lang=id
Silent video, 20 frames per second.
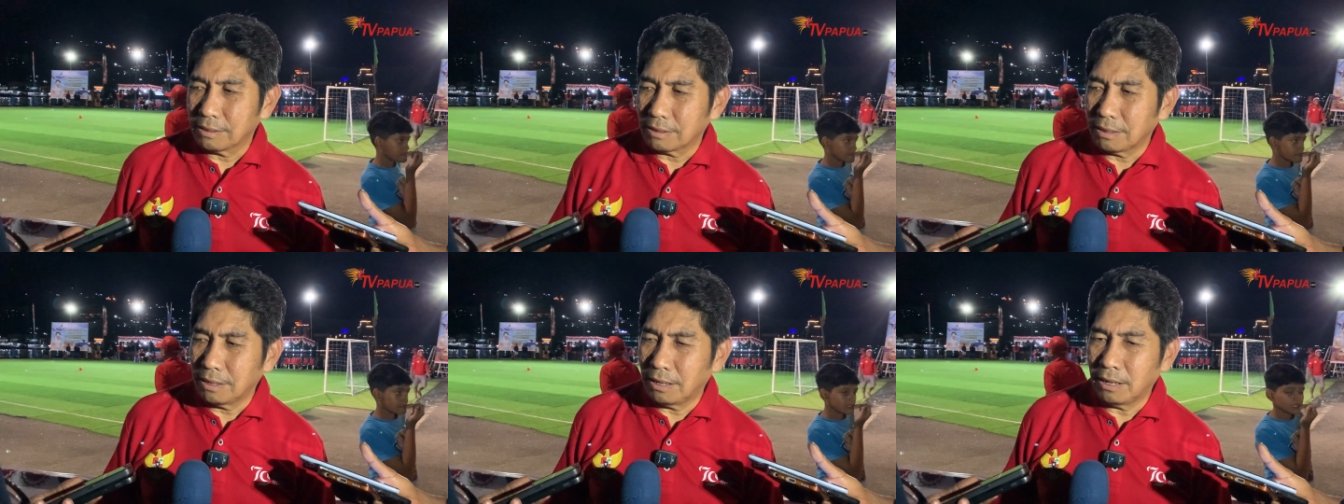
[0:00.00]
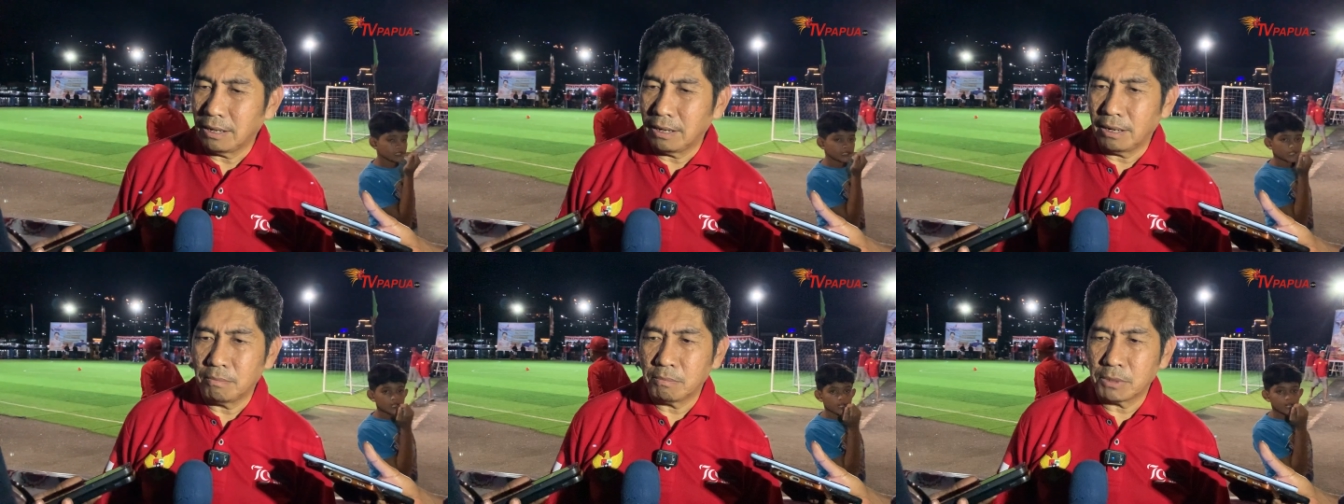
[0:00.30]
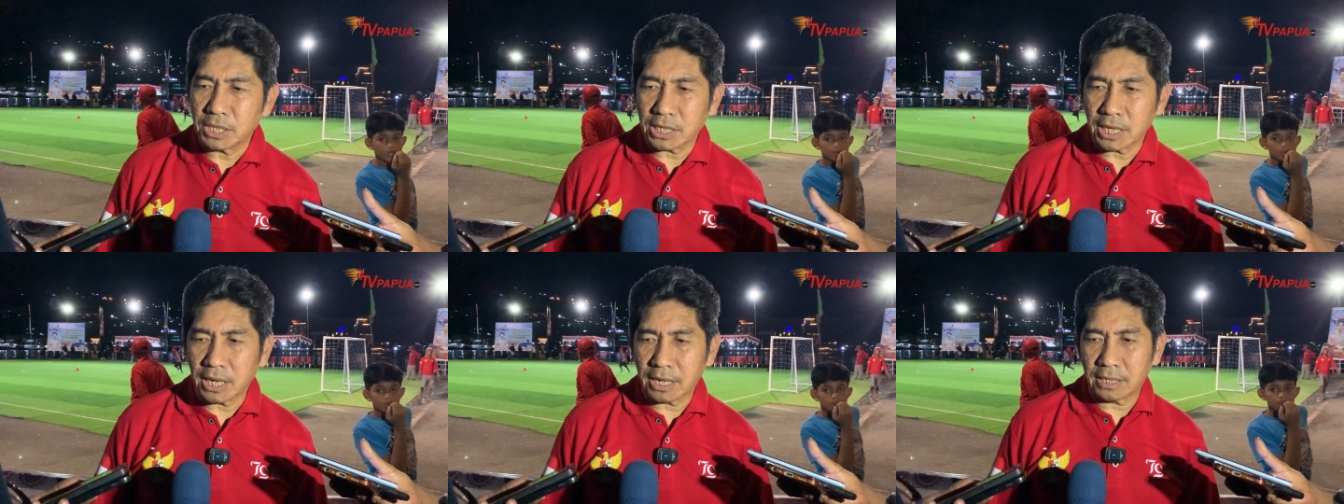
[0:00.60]
uh,
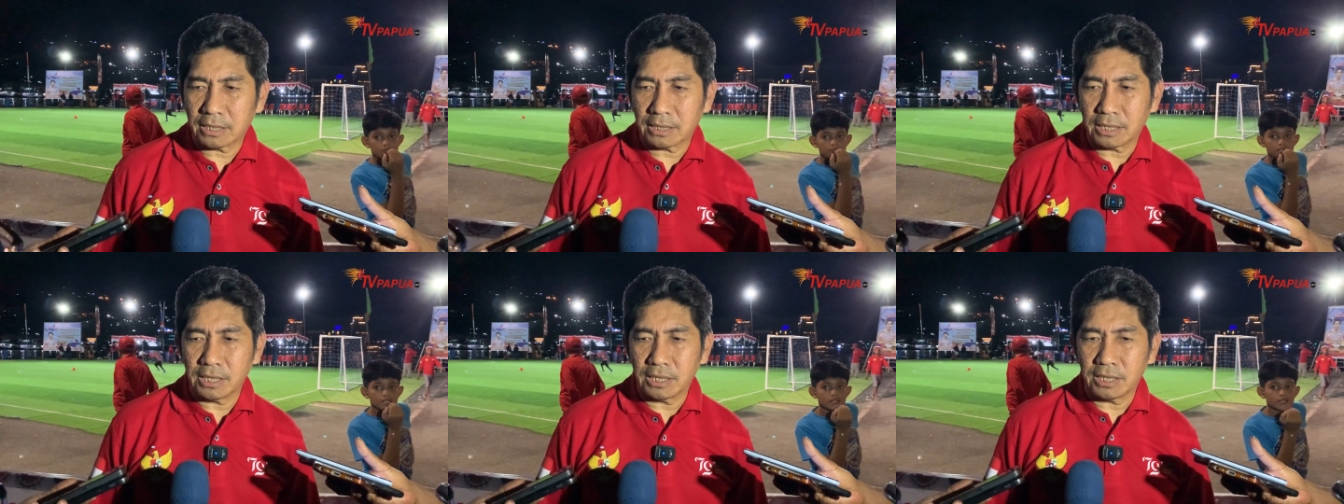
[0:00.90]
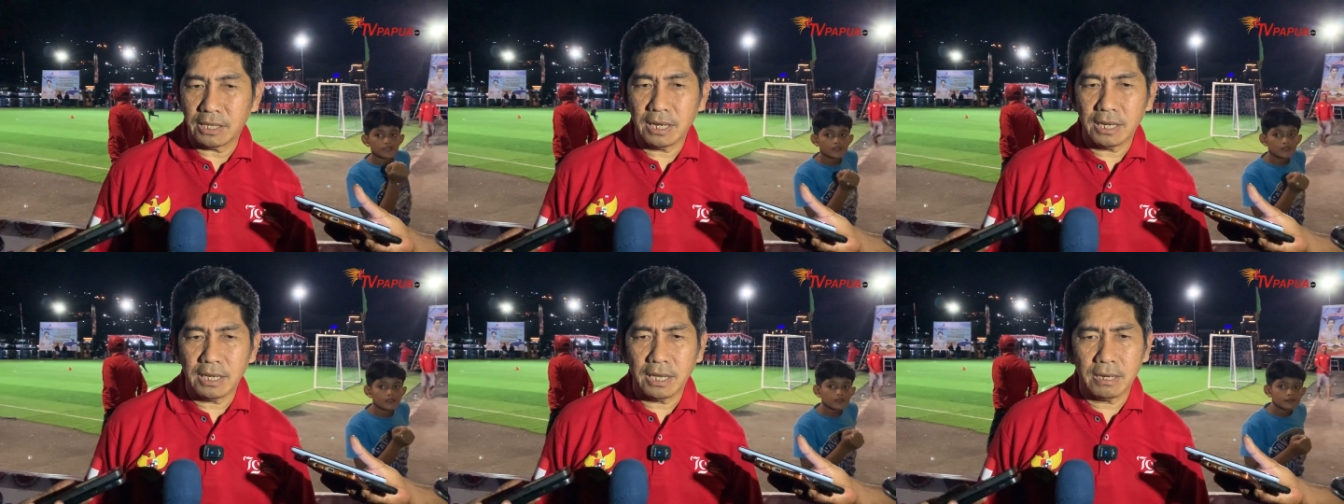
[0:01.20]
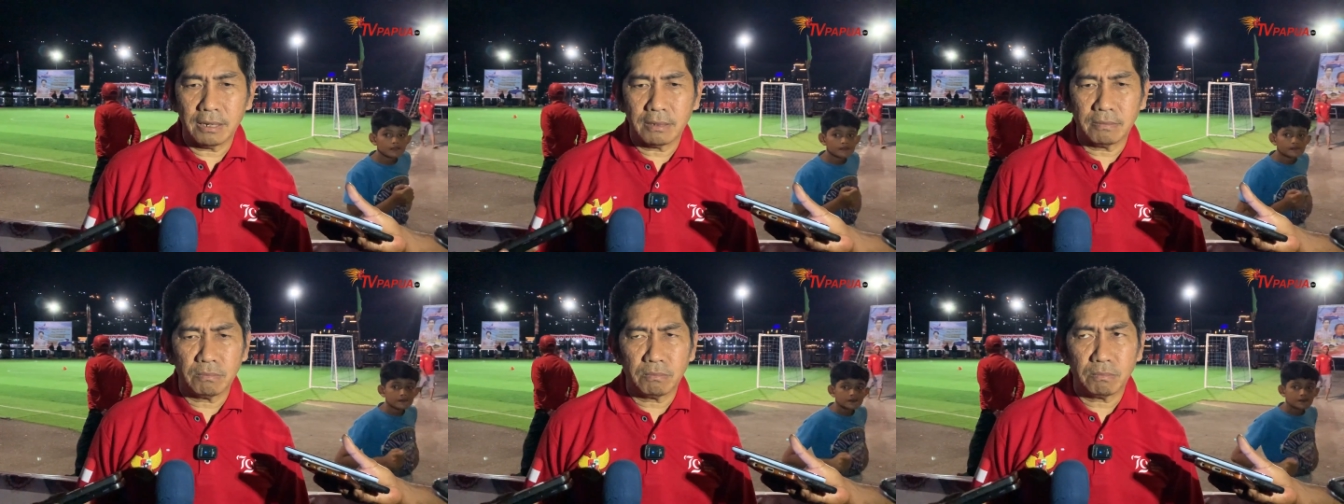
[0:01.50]
masyarakat kita
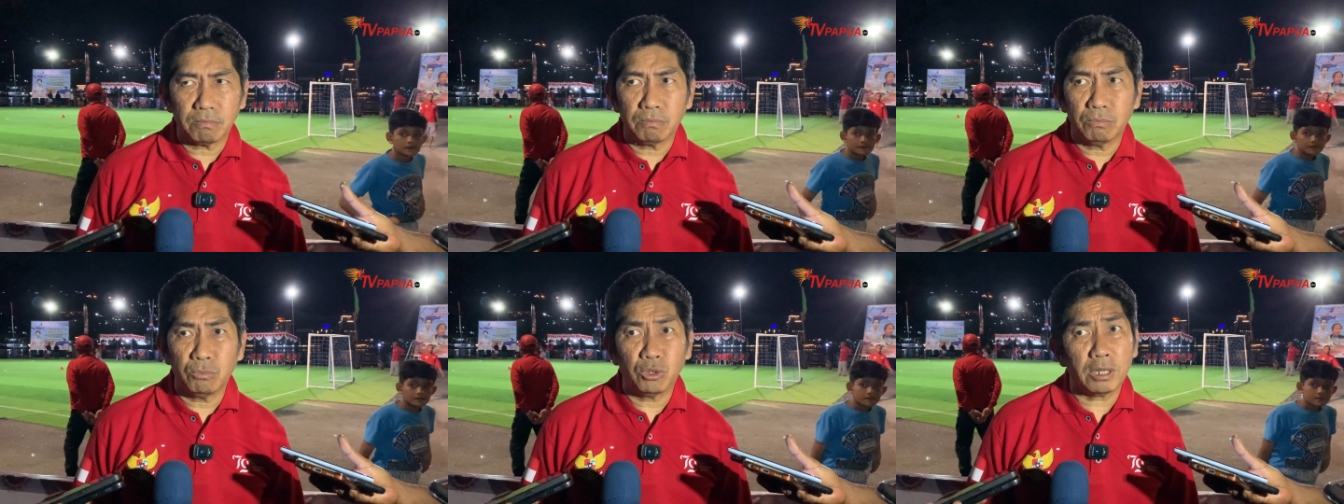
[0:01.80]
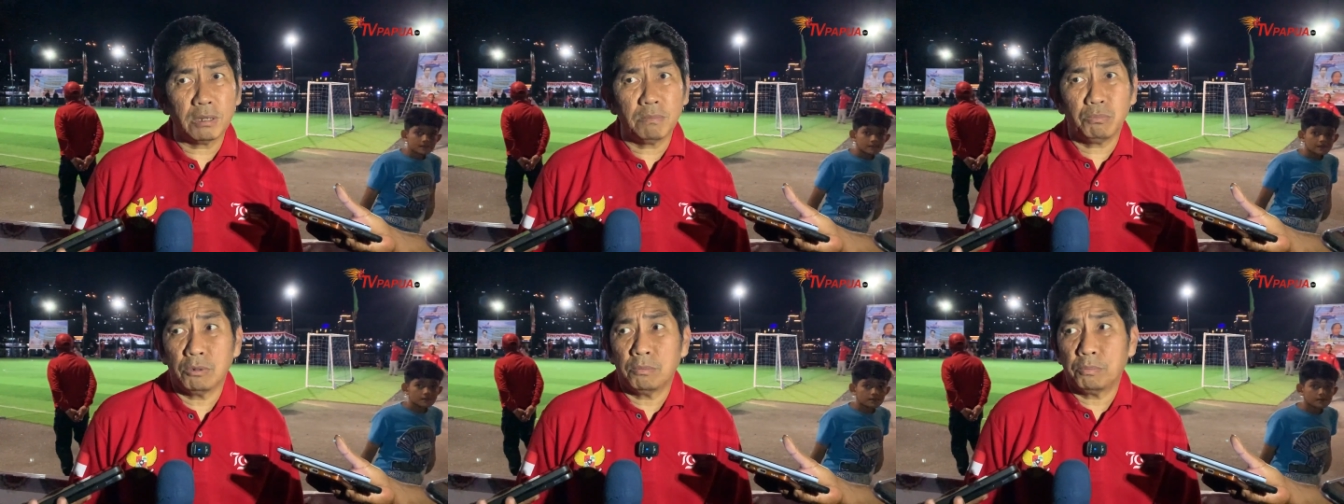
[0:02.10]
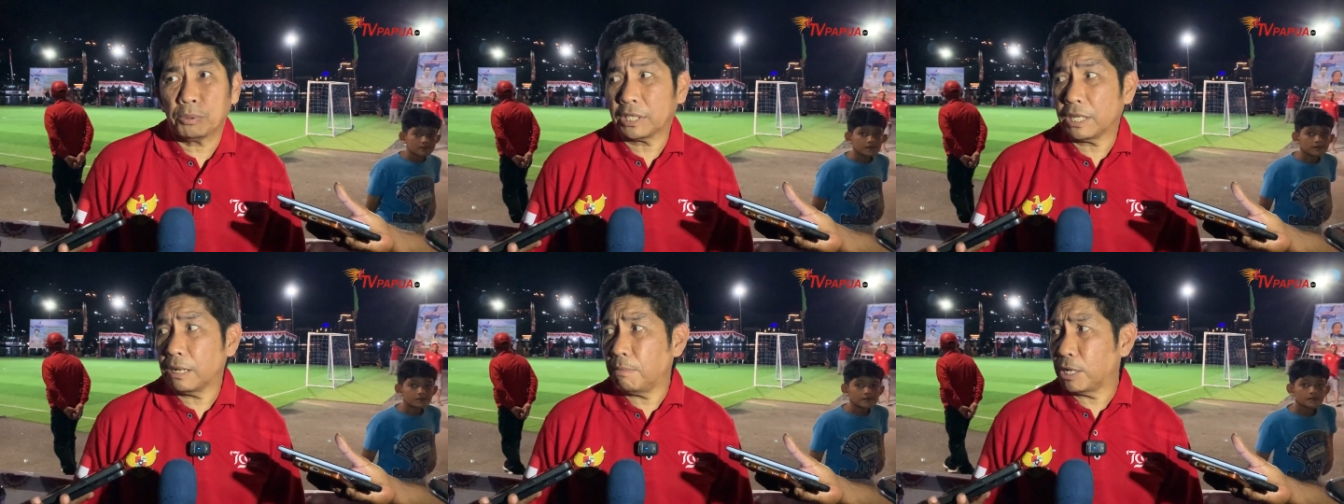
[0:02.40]
yang mungkin belum
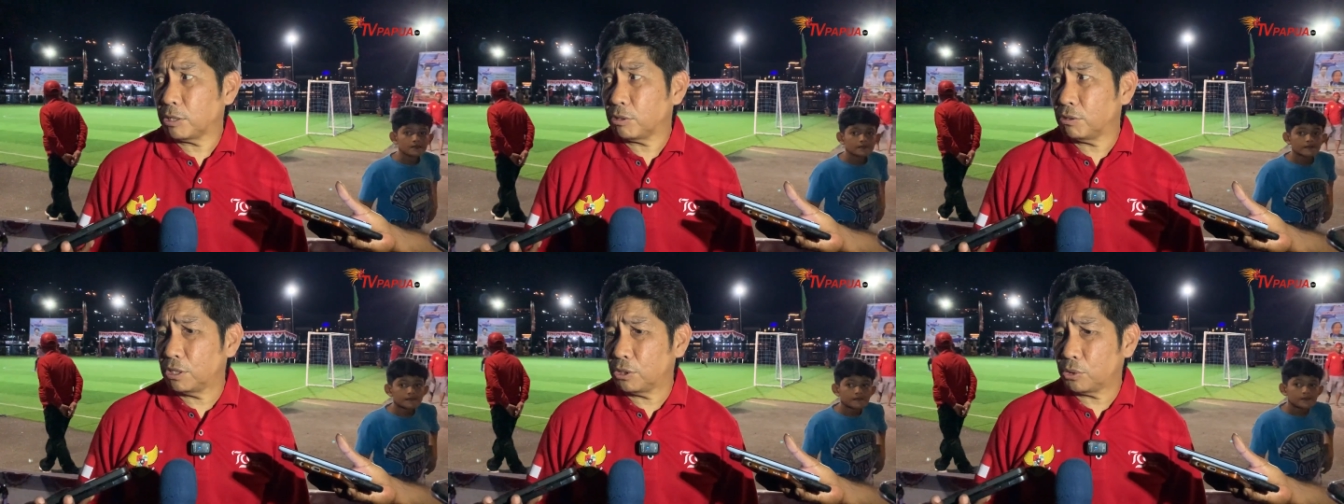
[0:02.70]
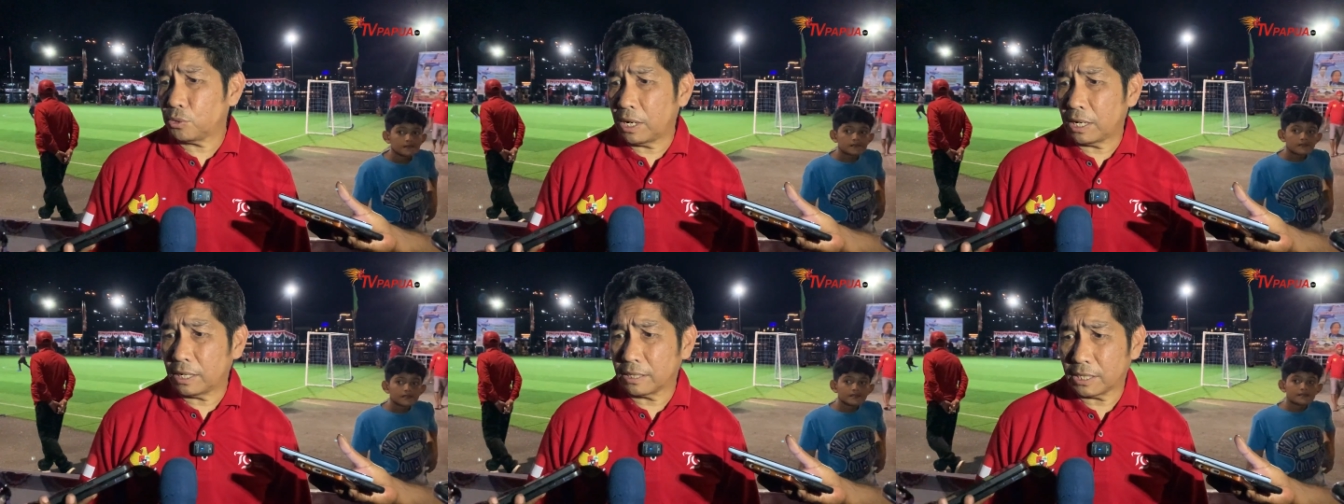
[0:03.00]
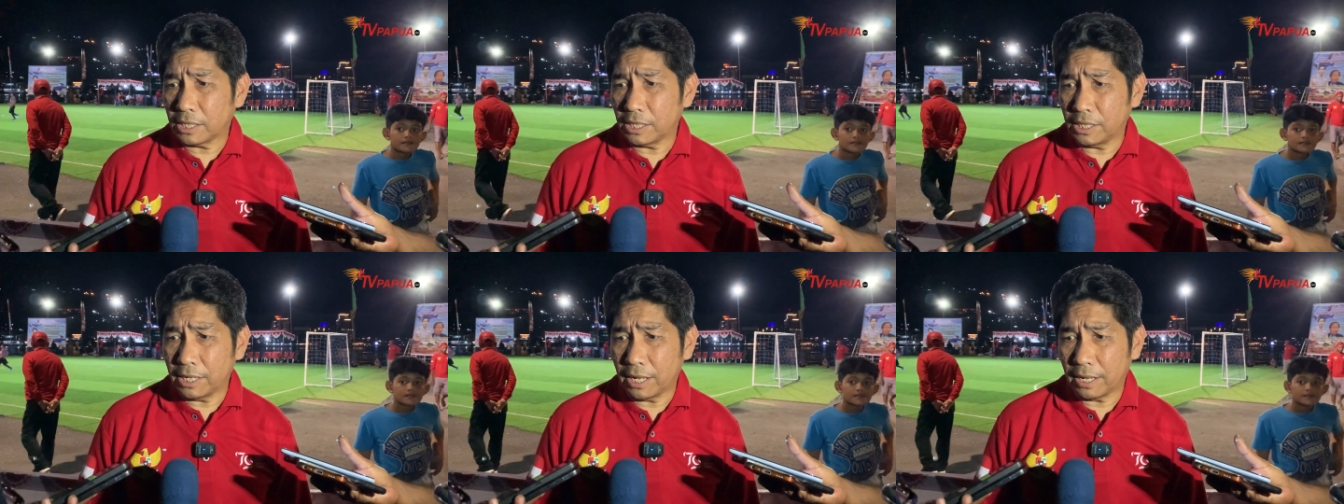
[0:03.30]
pernah masuk di ruang
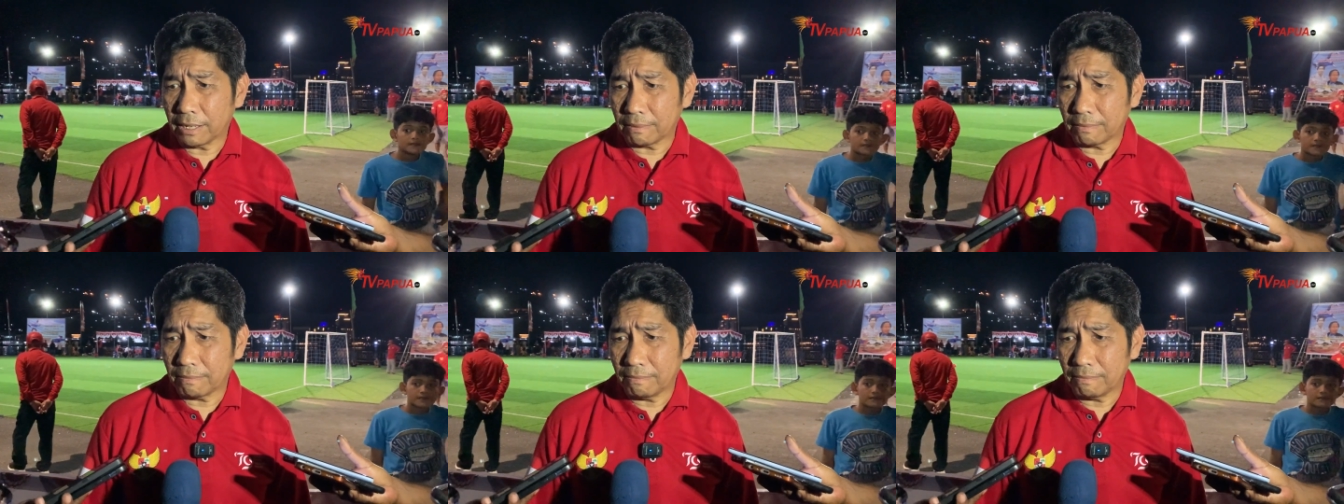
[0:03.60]
sidang